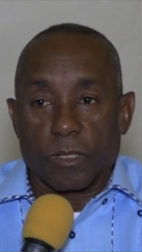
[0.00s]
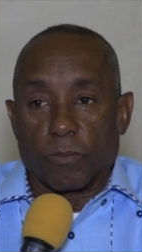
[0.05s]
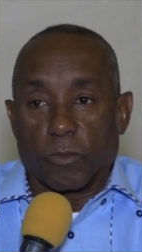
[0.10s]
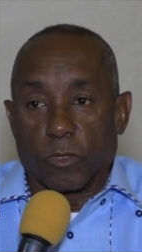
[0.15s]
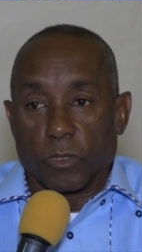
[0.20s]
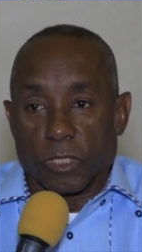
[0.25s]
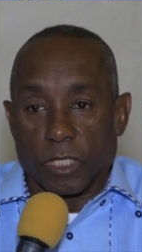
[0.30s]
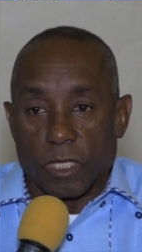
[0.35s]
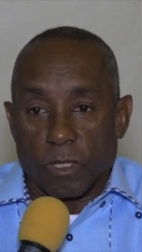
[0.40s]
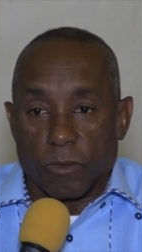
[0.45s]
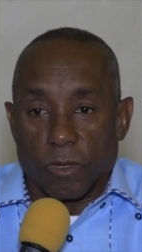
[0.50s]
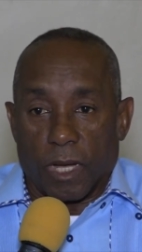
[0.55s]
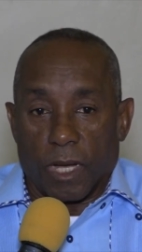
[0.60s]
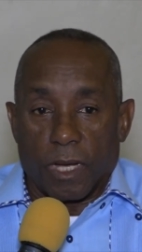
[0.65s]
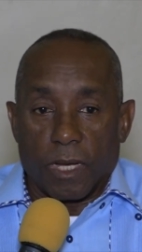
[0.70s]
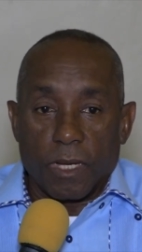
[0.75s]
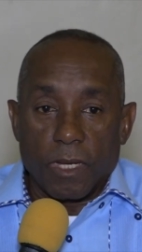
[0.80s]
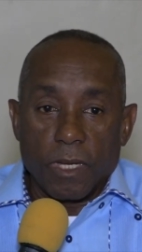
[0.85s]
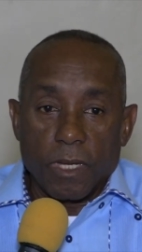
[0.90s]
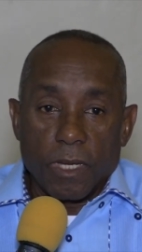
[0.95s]
deportiva
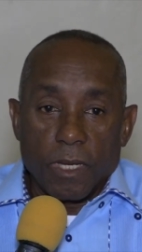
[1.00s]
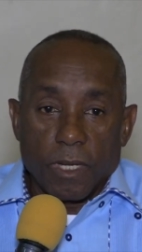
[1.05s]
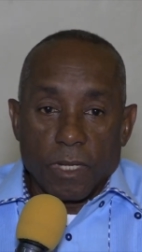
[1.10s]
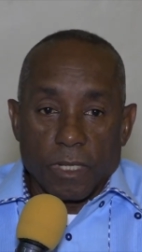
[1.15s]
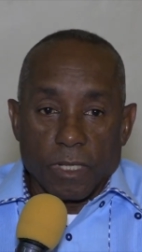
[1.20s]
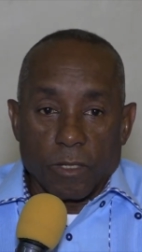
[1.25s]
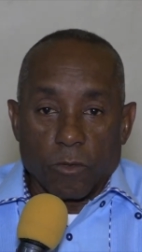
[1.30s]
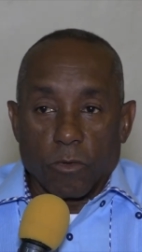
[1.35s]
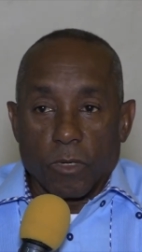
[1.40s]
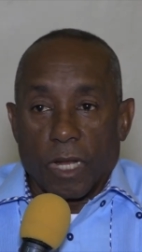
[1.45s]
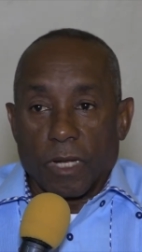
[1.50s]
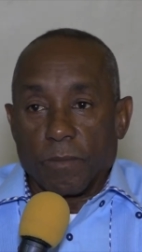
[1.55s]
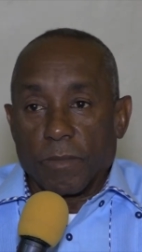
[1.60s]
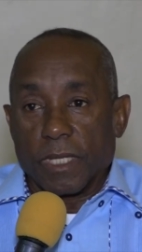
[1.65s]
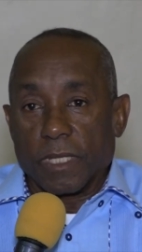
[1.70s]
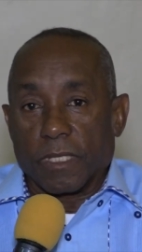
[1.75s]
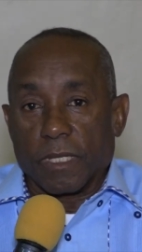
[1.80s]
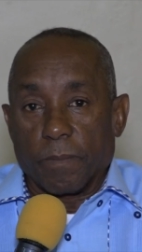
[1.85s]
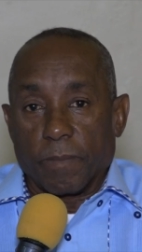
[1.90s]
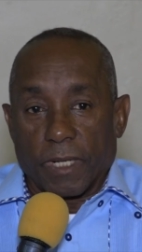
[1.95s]

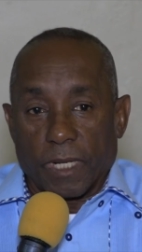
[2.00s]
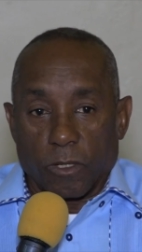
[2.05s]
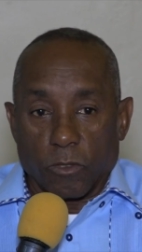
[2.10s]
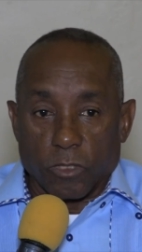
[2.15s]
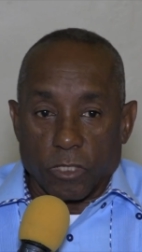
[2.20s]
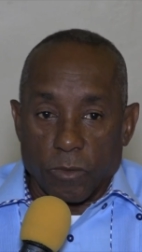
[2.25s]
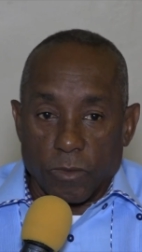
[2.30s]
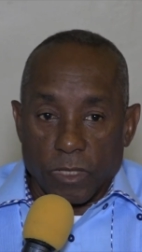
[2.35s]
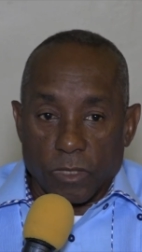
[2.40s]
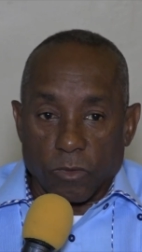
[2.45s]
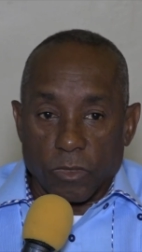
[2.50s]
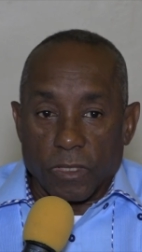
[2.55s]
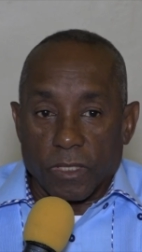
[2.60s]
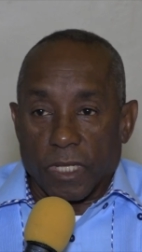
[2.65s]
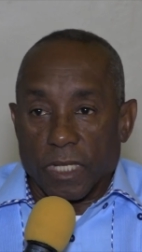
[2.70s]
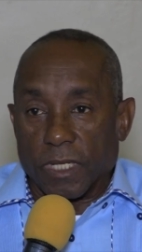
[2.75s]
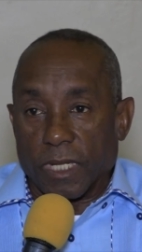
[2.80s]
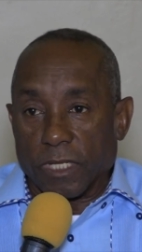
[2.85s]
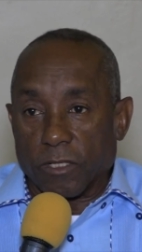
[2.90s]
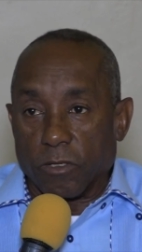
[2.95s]
regularmente para los eventos
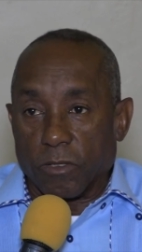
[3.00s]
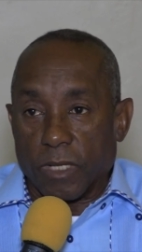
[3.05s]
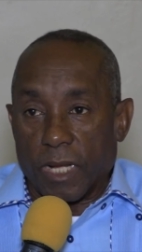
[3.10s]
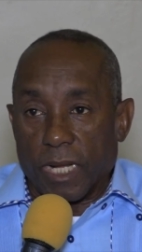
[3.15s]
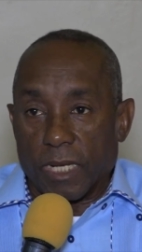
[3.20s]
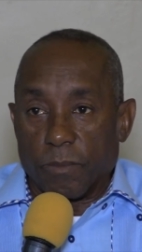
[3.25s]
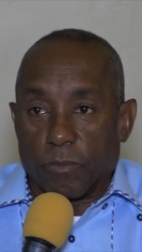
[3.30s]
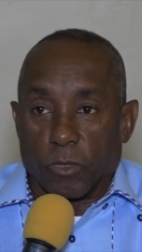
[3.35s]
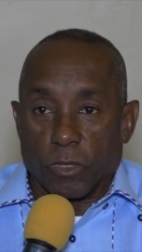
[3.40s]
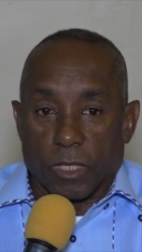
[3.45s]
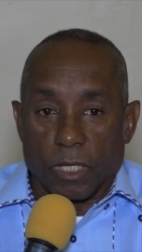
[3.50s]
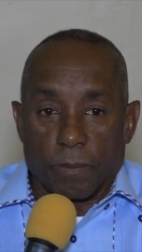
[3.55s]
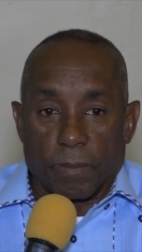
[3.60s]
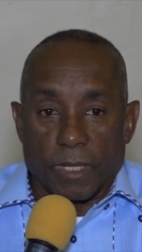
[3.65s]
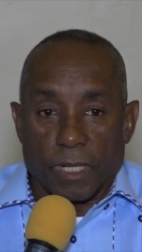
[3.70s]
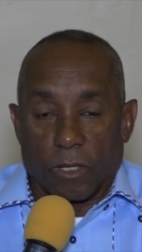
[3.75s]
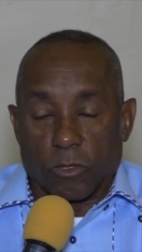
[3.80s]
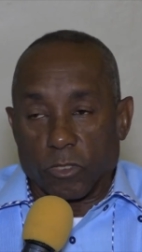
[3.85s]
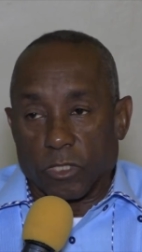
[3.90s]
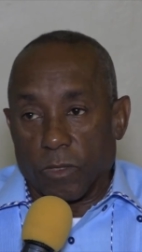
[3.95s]
internacionales, porque
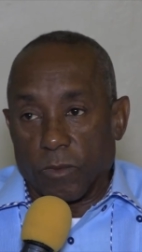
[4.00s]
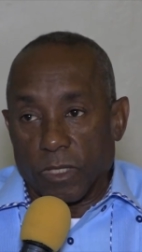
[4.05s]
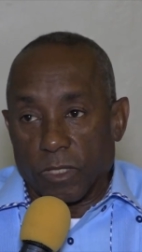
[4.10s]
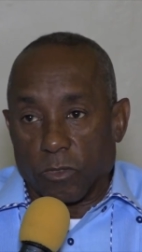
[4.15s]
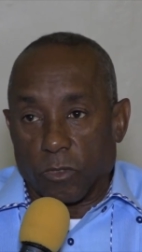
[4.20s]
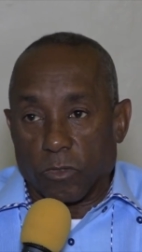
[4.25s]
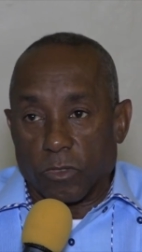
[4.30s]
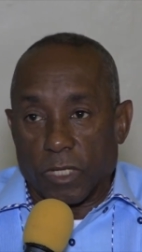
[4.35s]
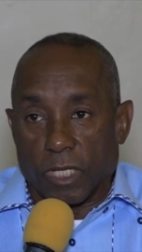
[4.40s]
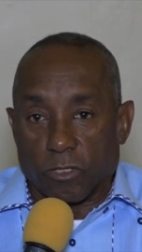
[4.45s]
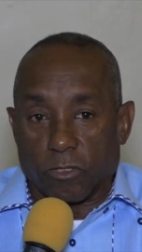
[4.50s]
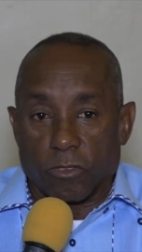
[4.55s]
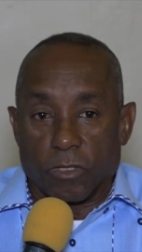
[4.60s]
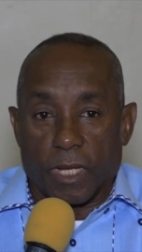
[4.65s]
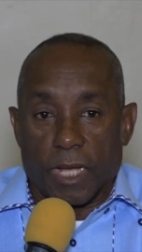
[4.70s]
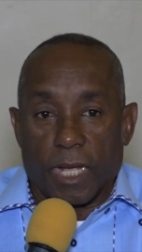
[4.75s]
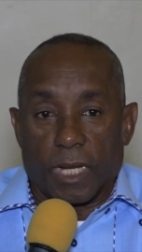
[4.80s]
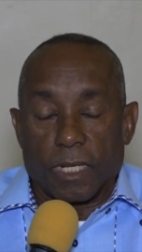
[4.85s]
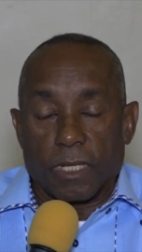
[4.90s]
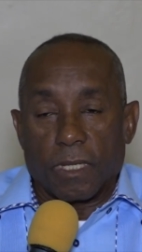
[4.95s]
para los eventos
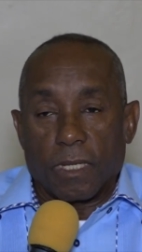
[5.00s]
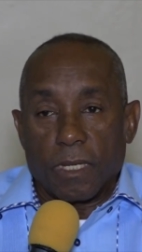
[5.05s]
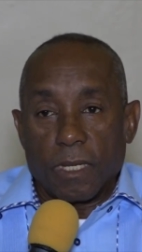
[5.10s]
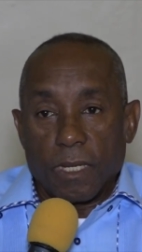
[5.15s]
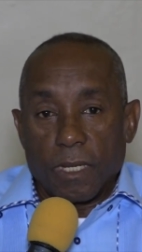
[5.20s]
nacionales